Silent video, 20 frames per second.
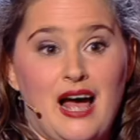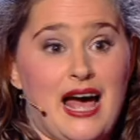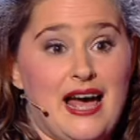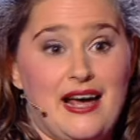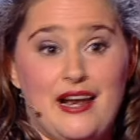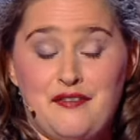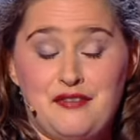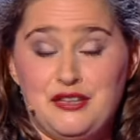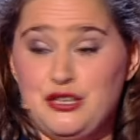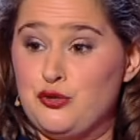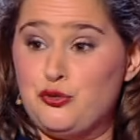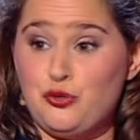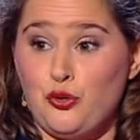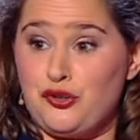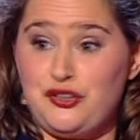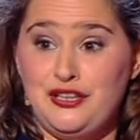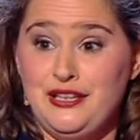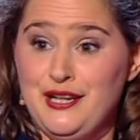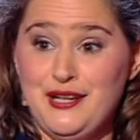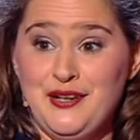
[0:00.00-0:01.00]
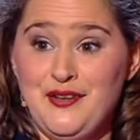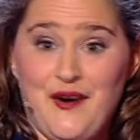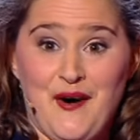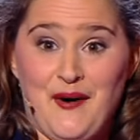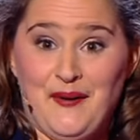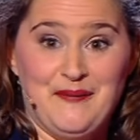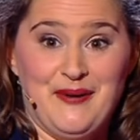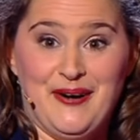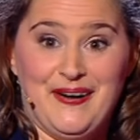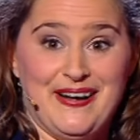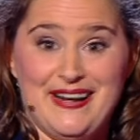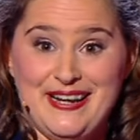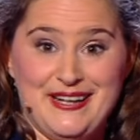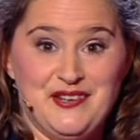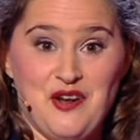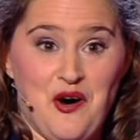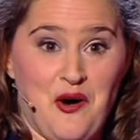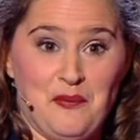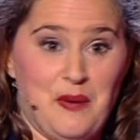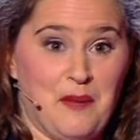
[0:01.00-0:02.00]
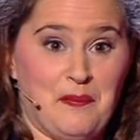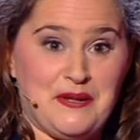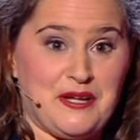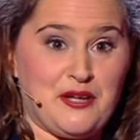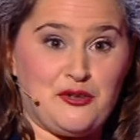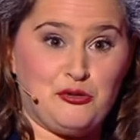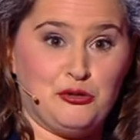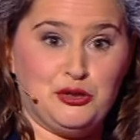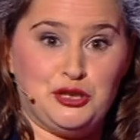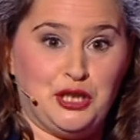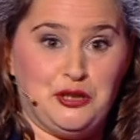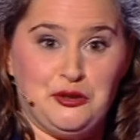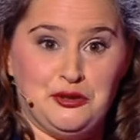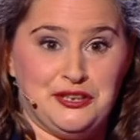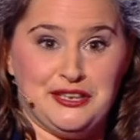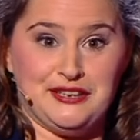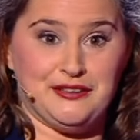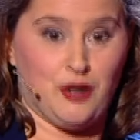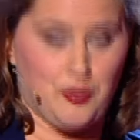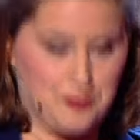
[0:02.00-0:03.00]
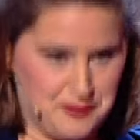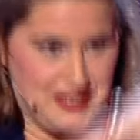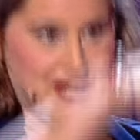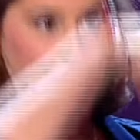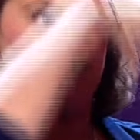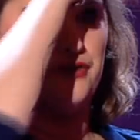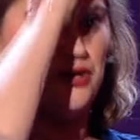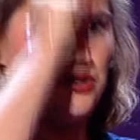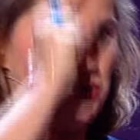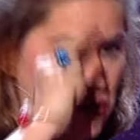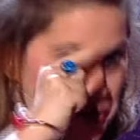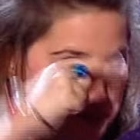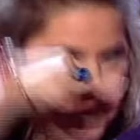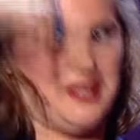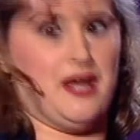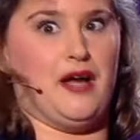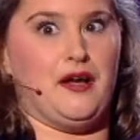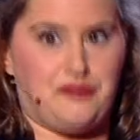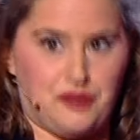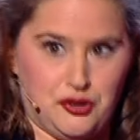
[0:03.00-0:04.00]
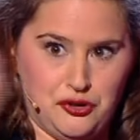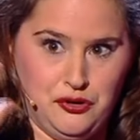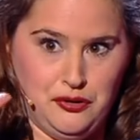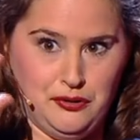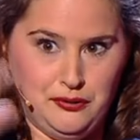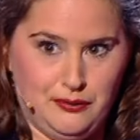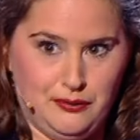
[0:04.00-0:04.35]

elle avait des sourcils énormes, énormes, un paillasson de chaque côté. Euh, bienvenue, bienvenue